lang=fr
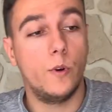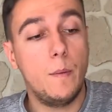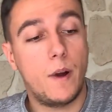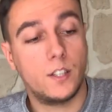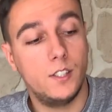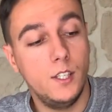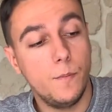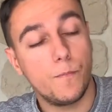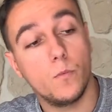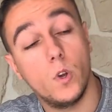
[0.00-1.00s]
On est parti
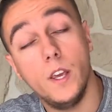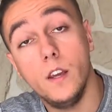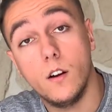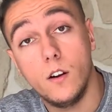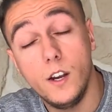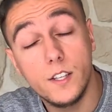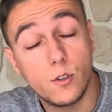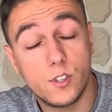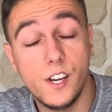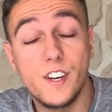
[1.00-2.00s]
et
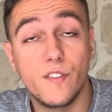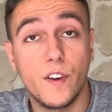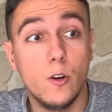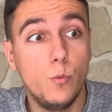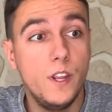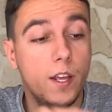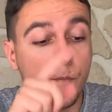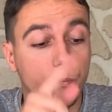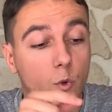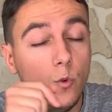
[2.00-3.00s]
l'essentiel, j'ai failli
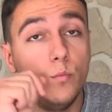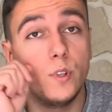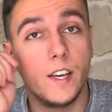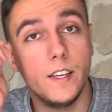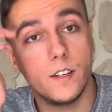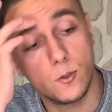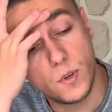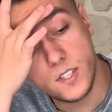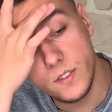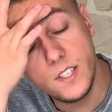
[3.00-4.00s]
l'oublier, une bouteille
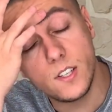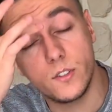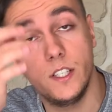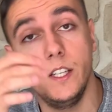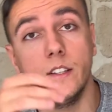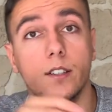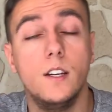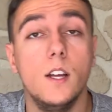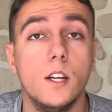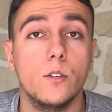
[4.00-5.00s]
70 centilitres
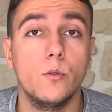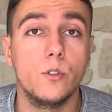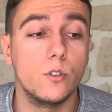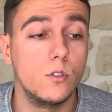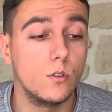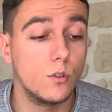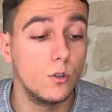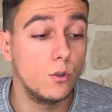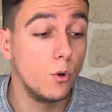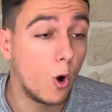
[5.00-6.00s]
donc
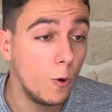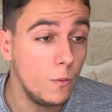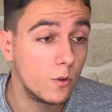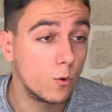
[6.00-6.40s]
de, rhum.